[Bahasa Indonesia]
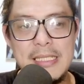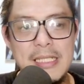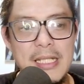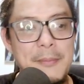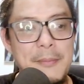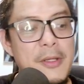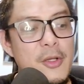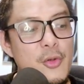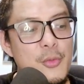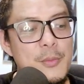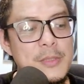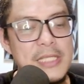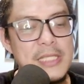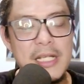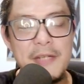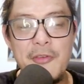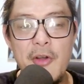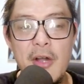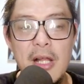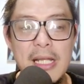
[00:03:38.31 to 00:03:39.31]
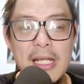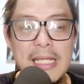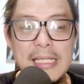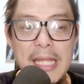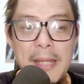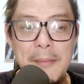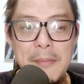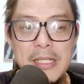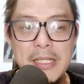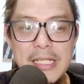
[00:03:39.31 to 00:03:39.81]
Tapi kalau misalkan vokal kayak
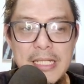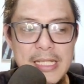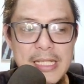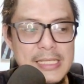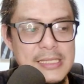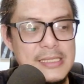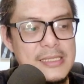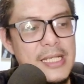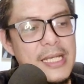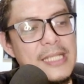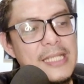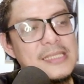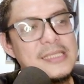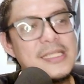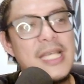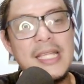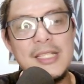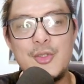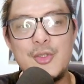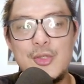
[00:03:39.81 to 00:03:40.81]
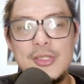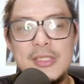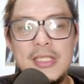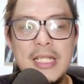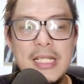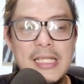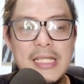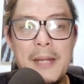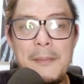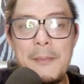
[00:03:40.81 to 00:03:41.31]
Temin gini guys, dia kayak shine terus
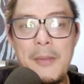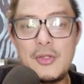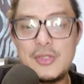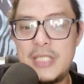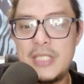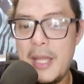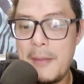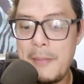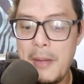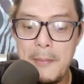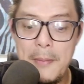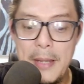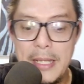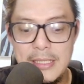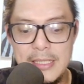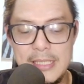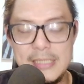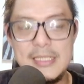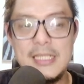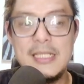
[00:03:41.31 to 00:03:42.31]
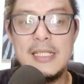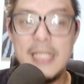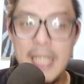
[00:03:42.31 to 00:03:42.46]
sendiri tanpa harus diapa-apain guys.